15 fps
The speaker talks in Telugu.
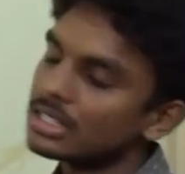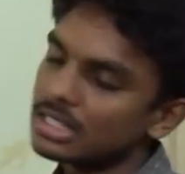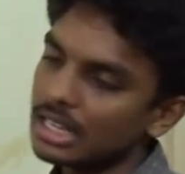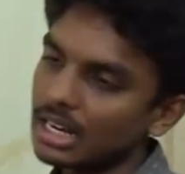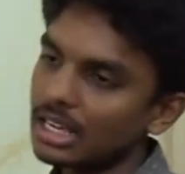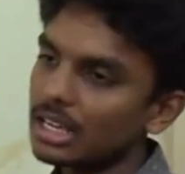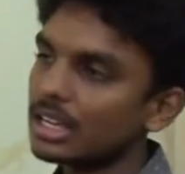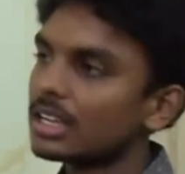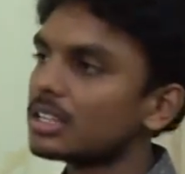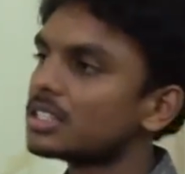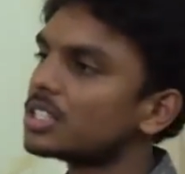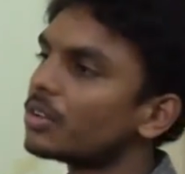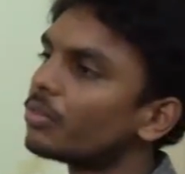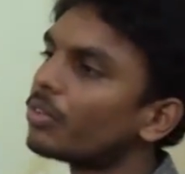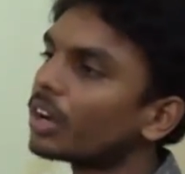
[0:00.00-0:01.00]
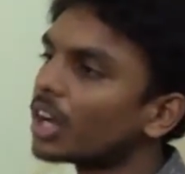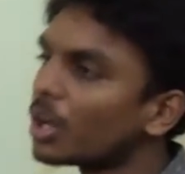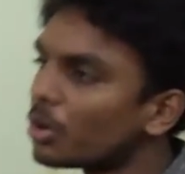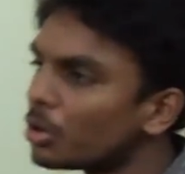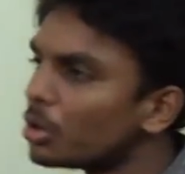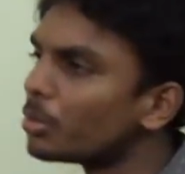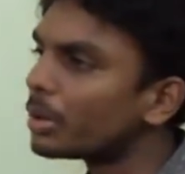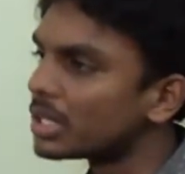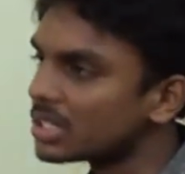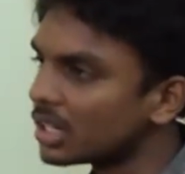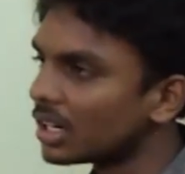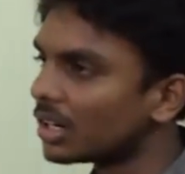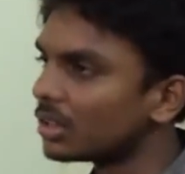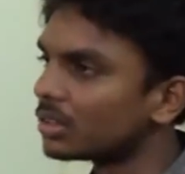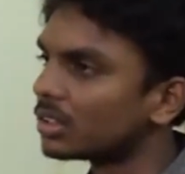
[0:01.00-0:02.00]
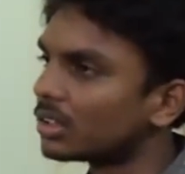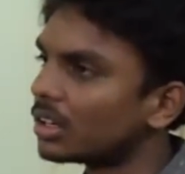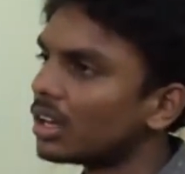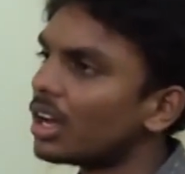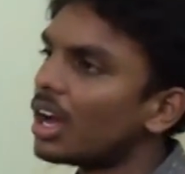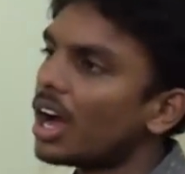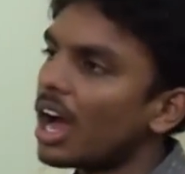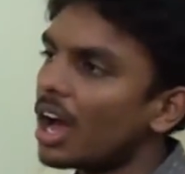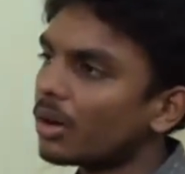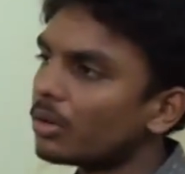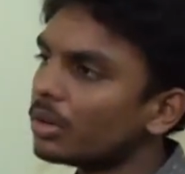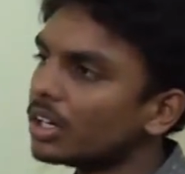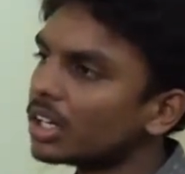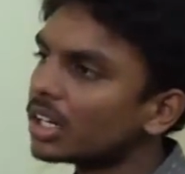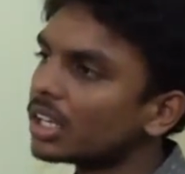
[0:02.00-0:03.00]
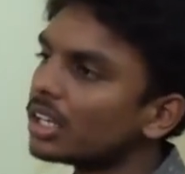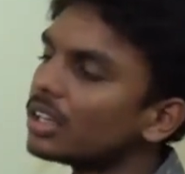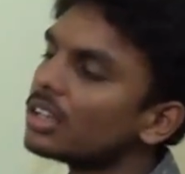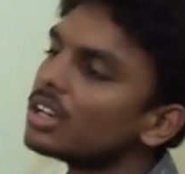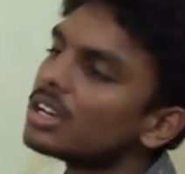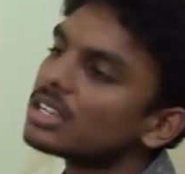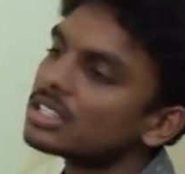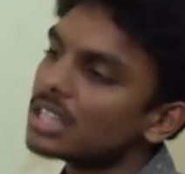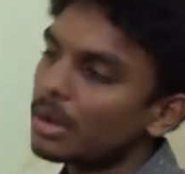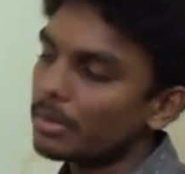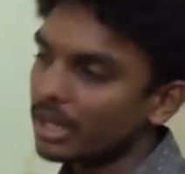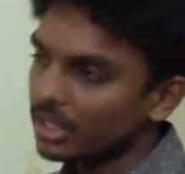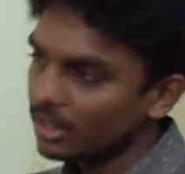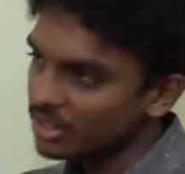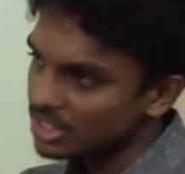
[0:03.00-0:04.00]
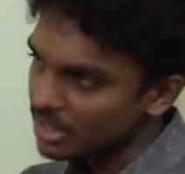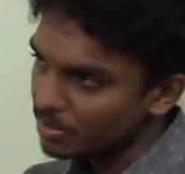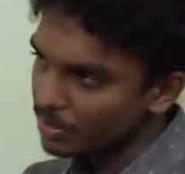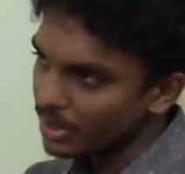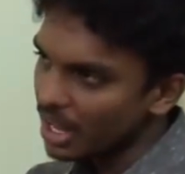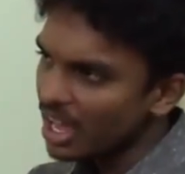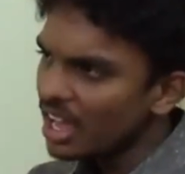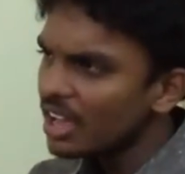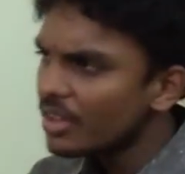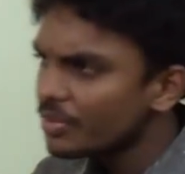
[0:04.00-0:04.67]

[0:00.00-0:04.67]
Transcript: సరే చివరిగా రెండు ప్రశ్నలు అడుగుతాను ఆ రెండింటికి సమాధానం చెప్పినా